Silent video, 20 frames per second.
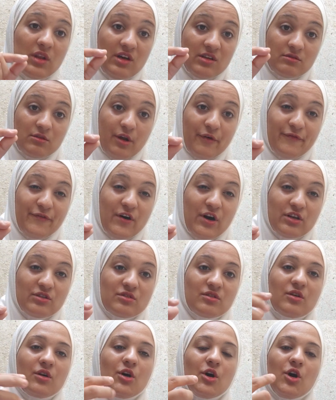
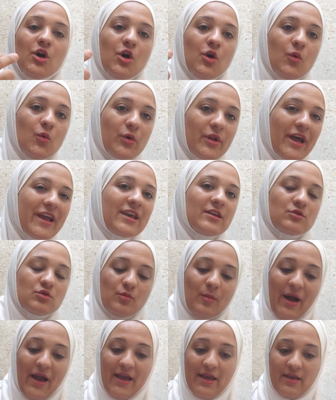الاعترافات
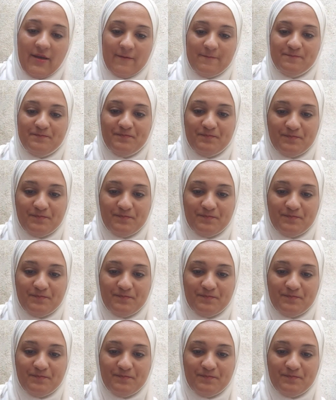وركزوا معايا